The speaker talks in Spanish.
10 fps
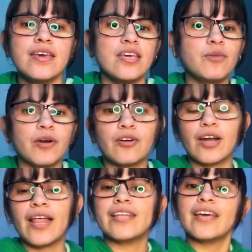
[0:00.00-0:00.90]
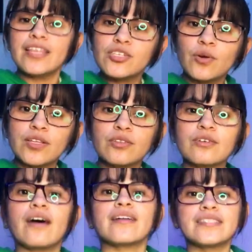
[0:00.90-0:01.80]
Y bueno, nada, ya dicho esto,
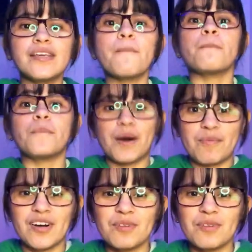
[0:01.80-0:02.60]
ahora sí, vamos a